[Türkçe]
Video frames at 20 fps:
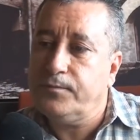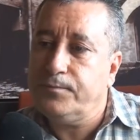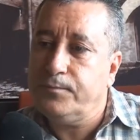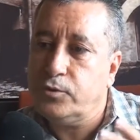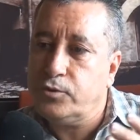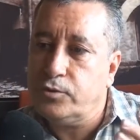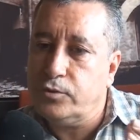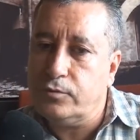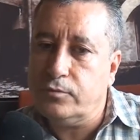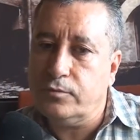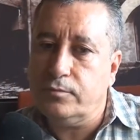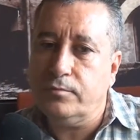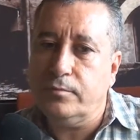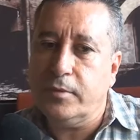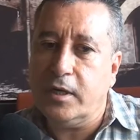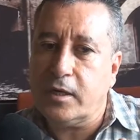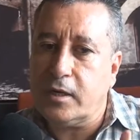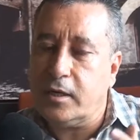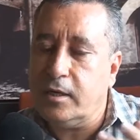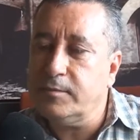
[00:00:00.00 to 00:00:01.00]
bütün
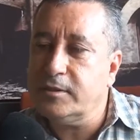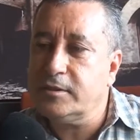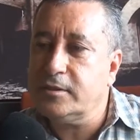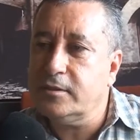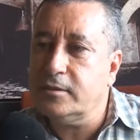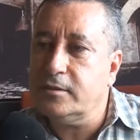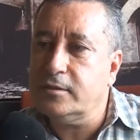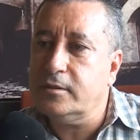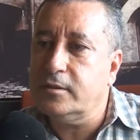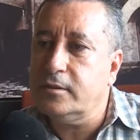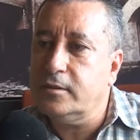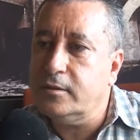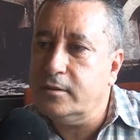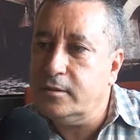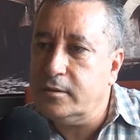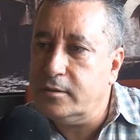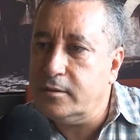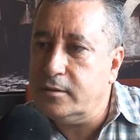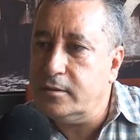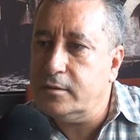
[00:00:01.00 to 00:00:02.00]
markamızın e,
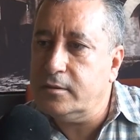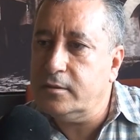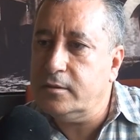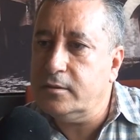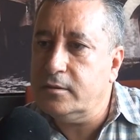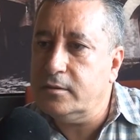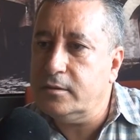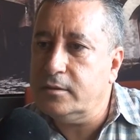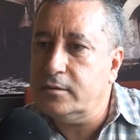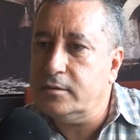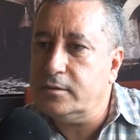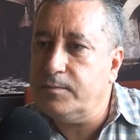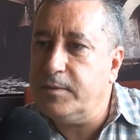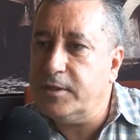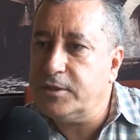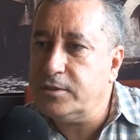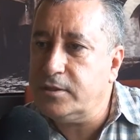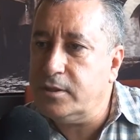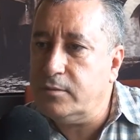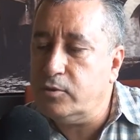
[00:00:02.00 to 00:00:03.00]
e
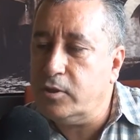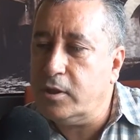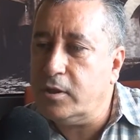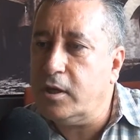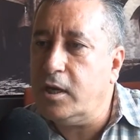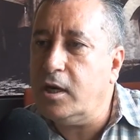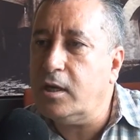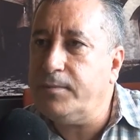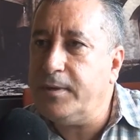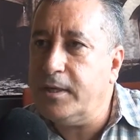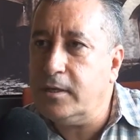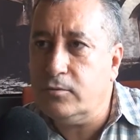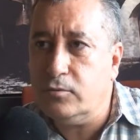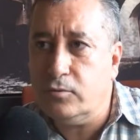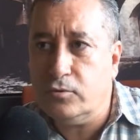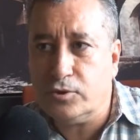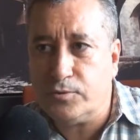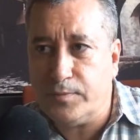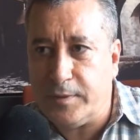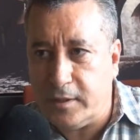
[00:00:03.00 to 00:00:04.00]
başında bulunan Arper
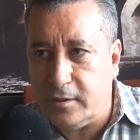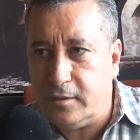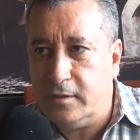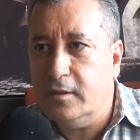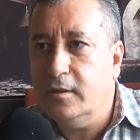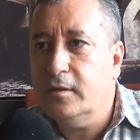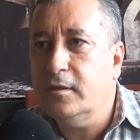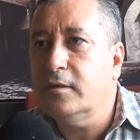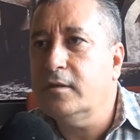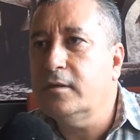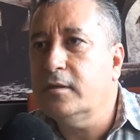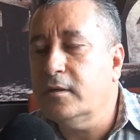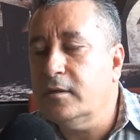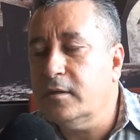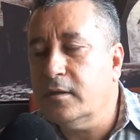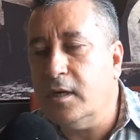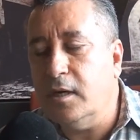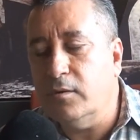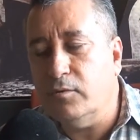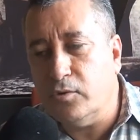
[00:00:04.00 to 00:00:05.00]
Urus Bey
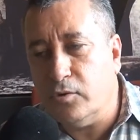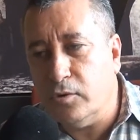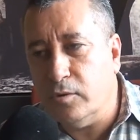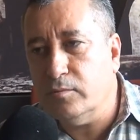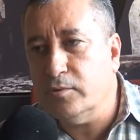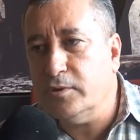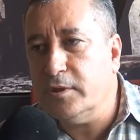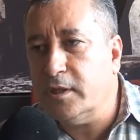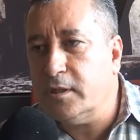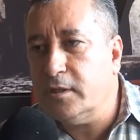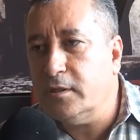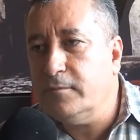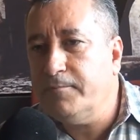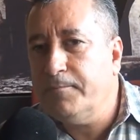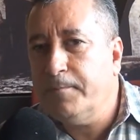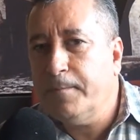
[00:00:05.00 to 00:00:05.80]
e, kavuruyor bunları.